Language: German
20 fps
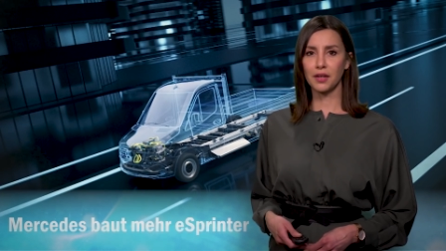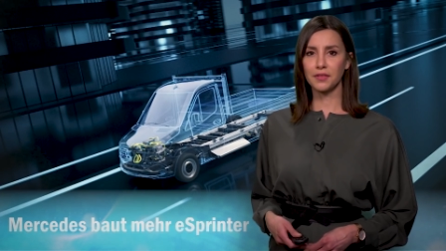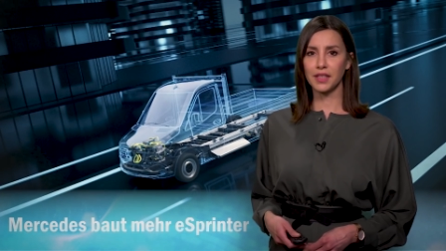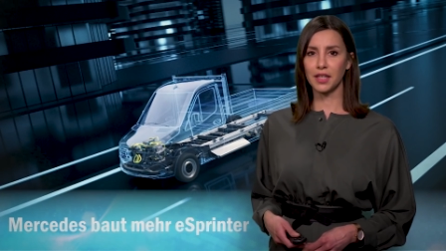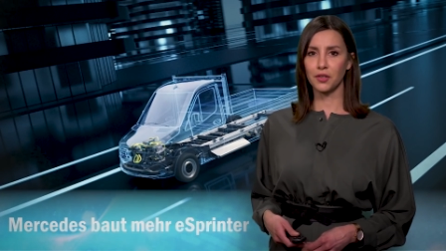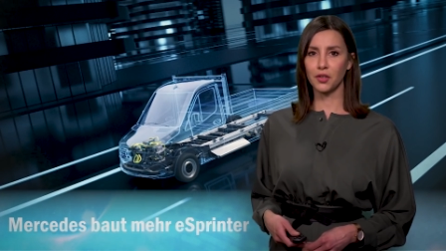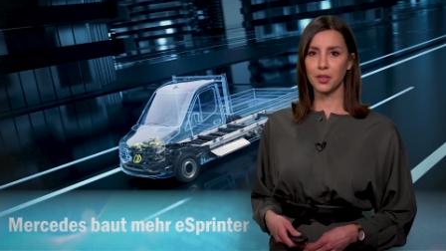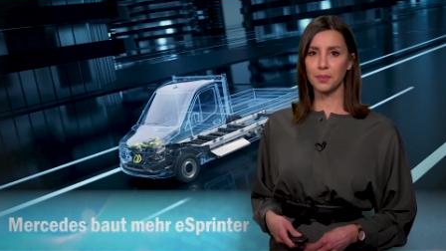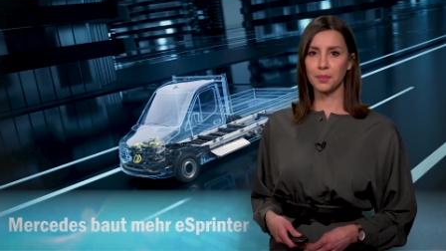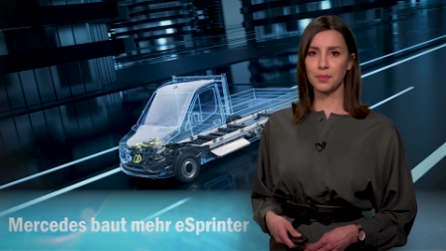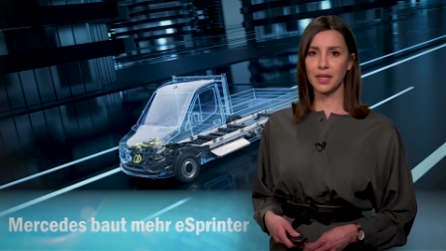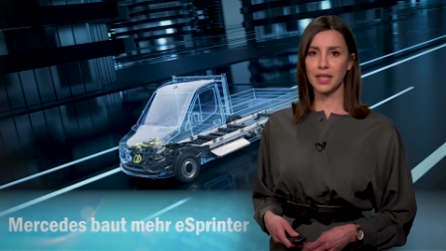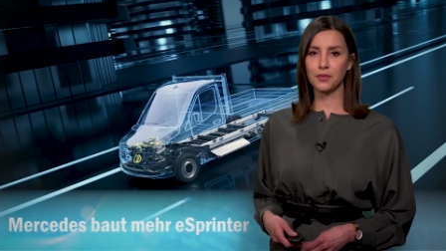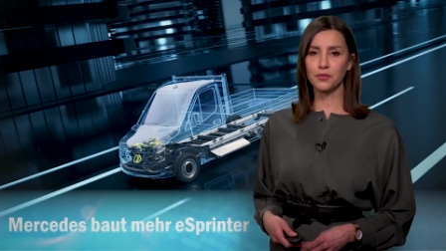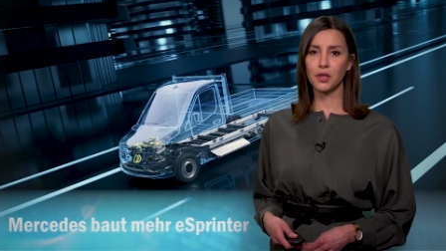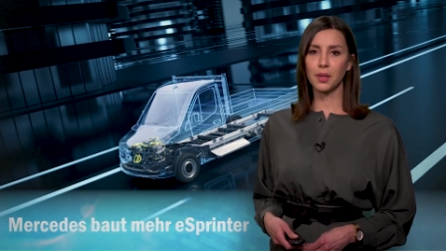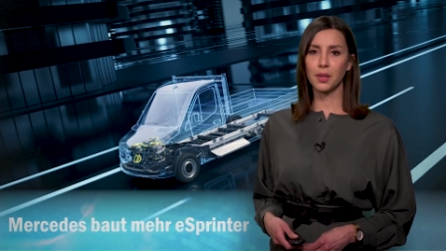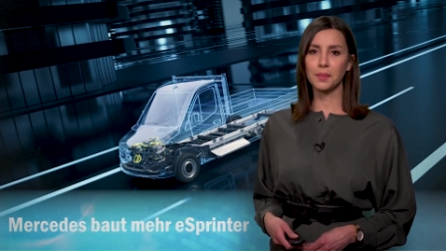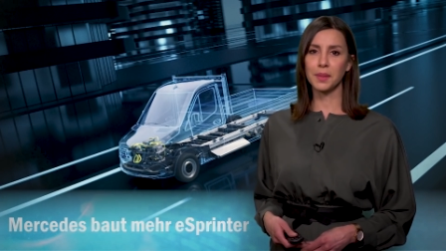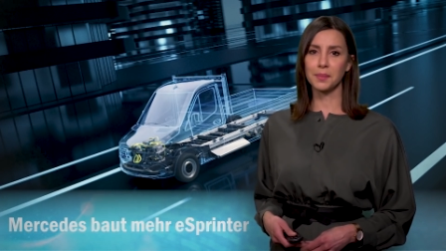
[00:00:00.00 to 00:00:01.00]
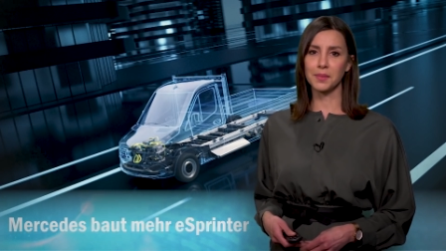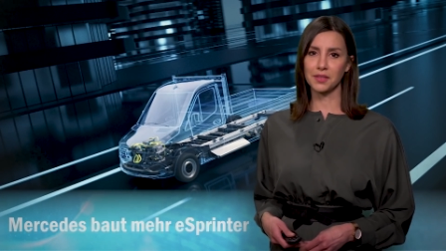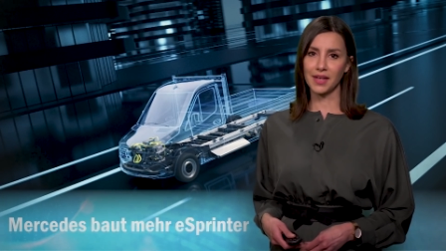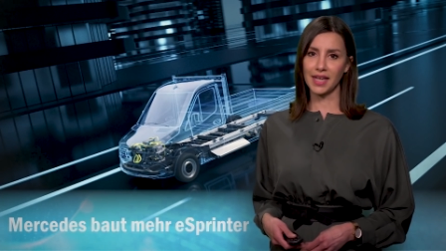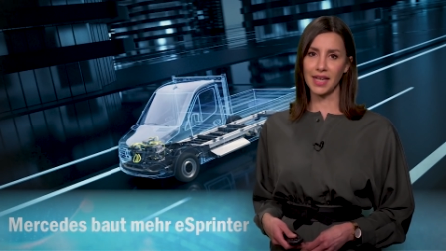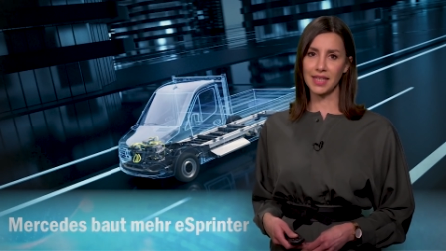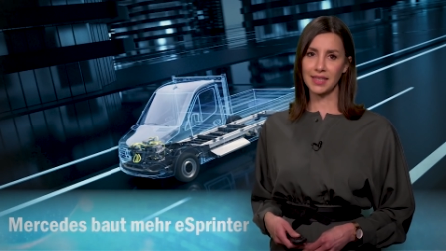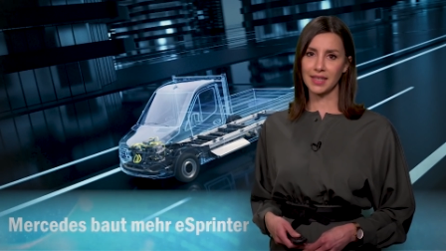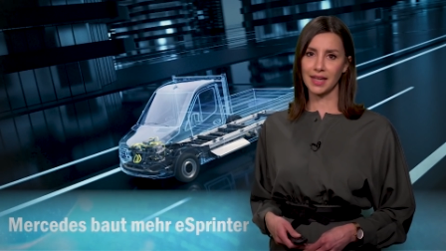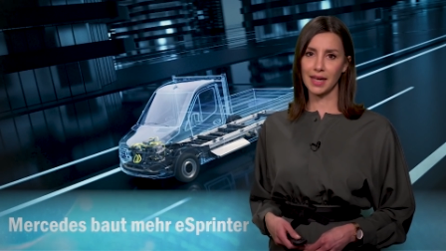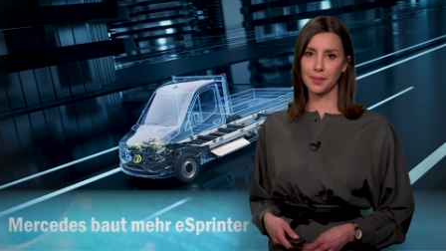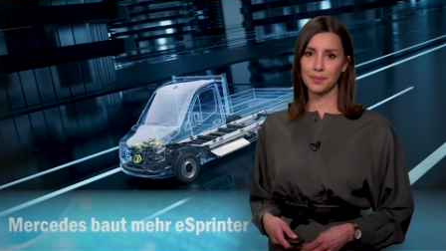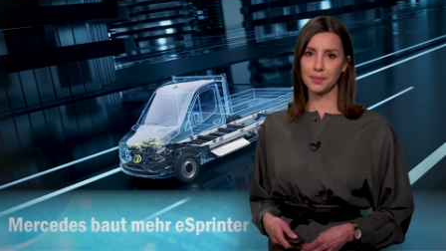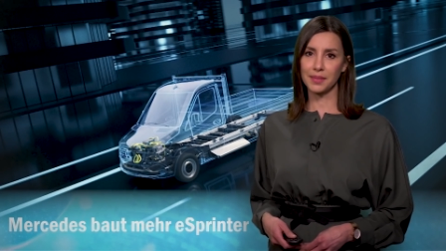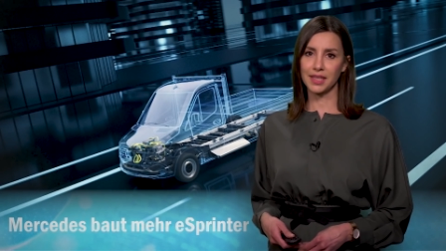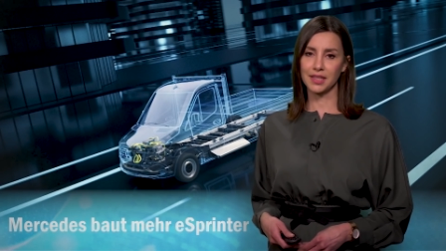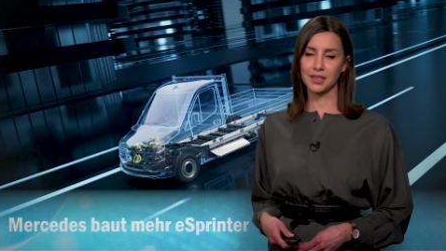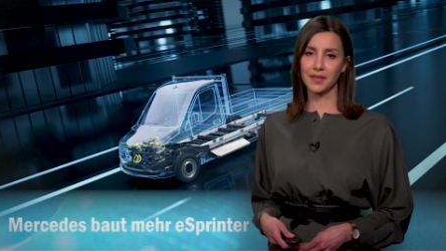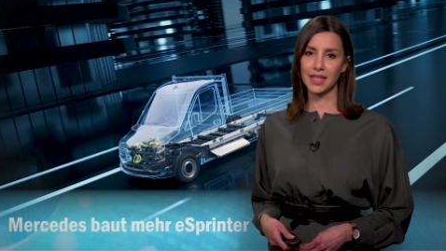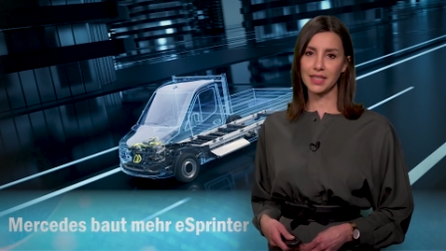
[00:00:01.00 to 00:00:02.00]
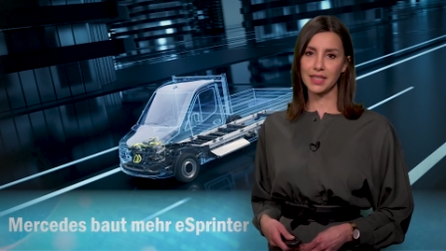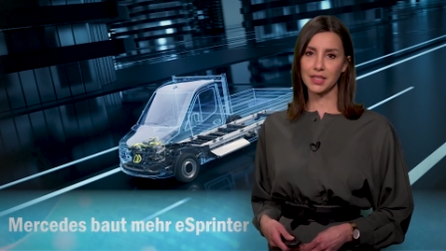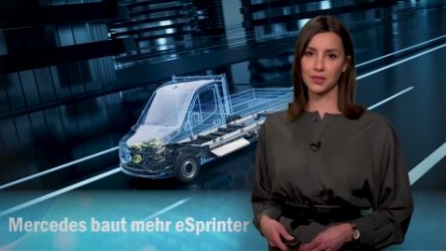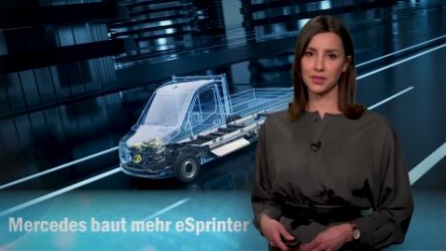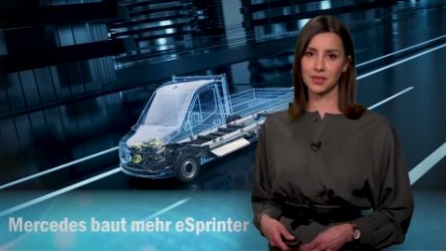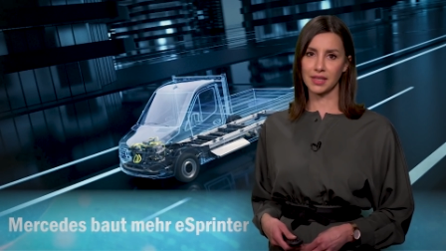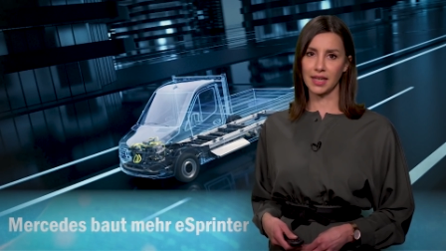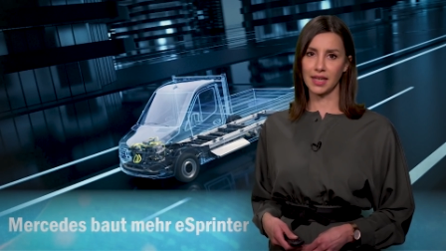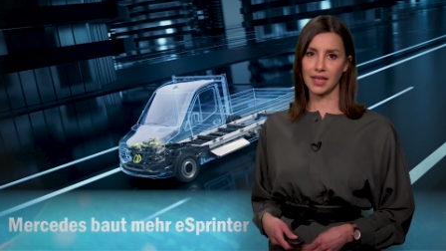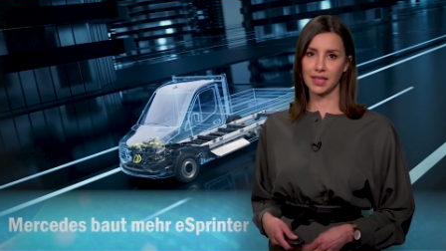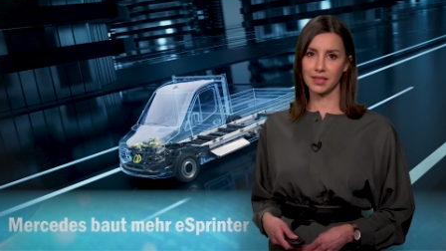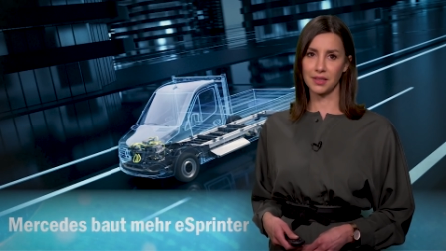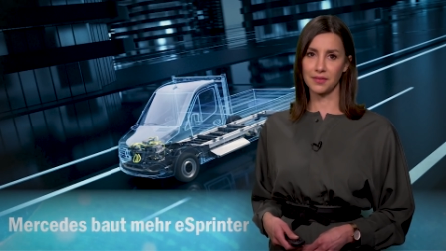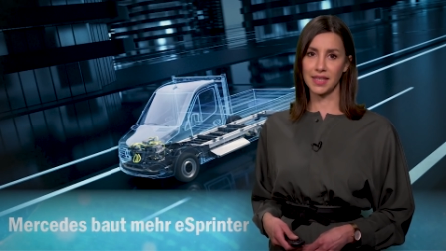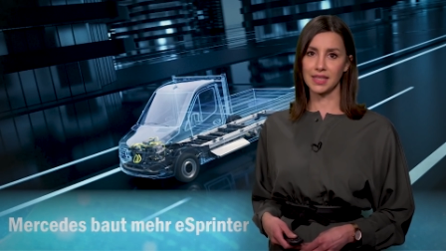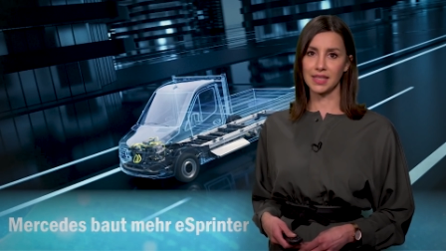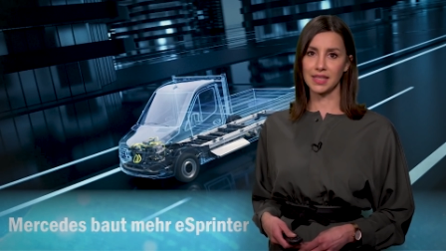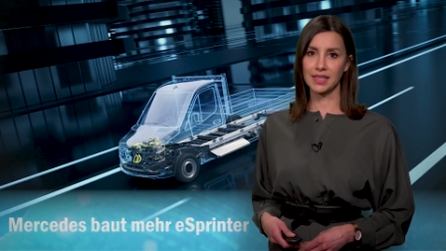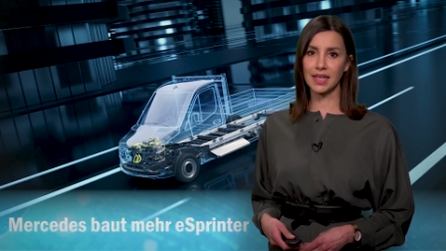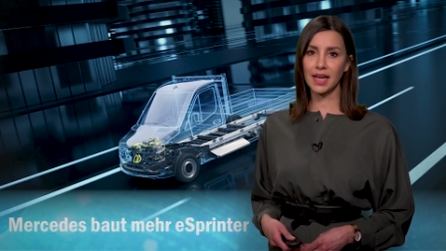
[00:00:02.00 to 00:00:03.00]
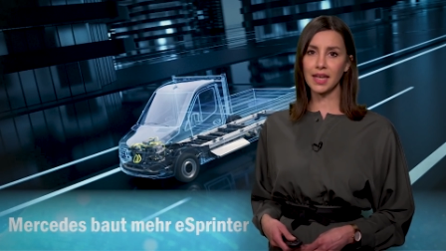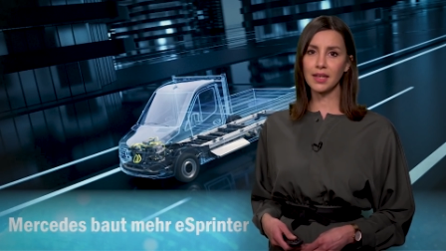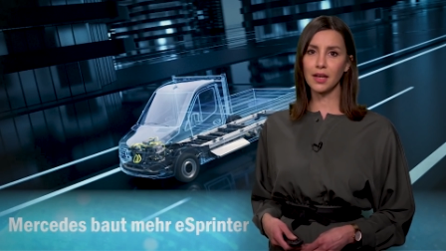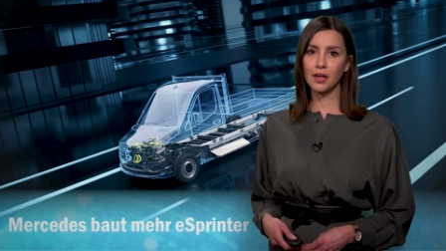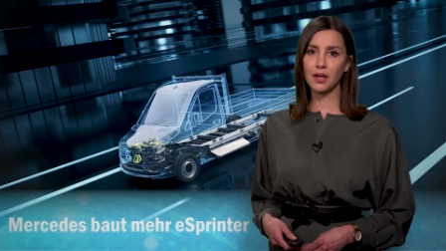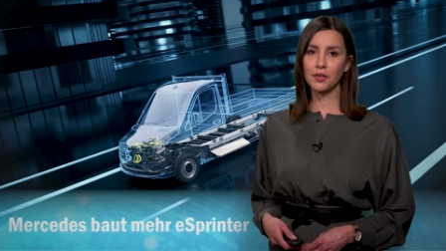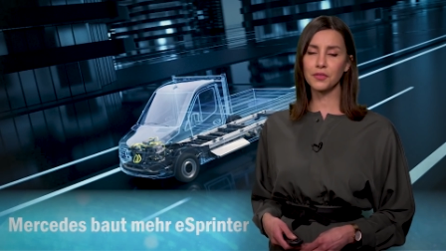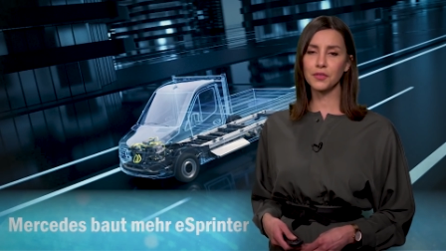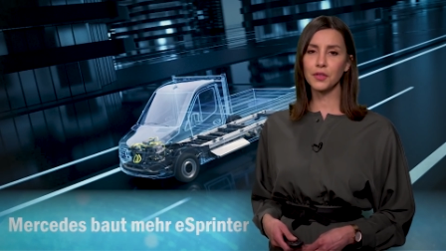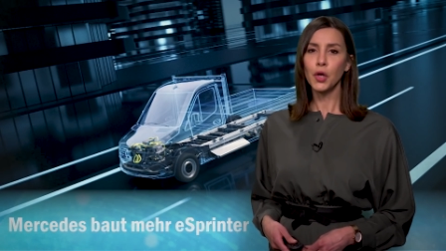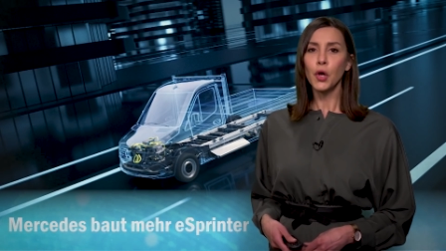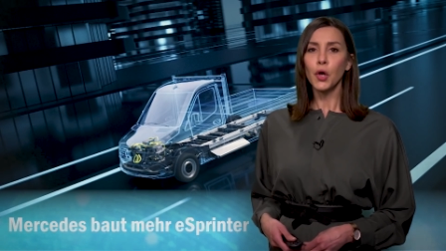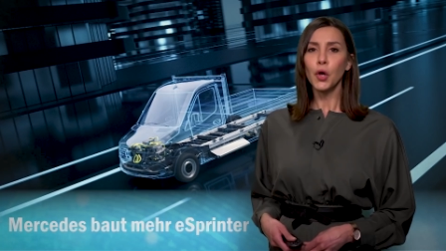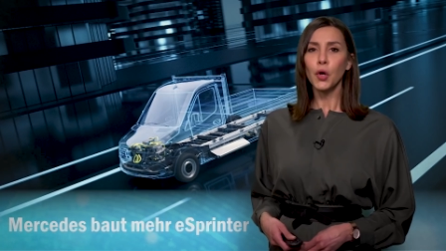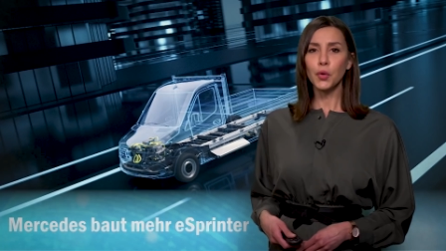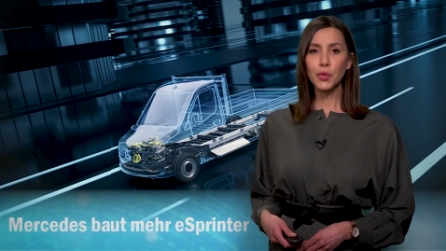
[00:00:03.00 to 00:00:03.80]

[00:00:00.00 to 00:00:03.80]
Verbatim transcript: auf der neuen Plattform im zweiten Halbjahr 2023 anlaufen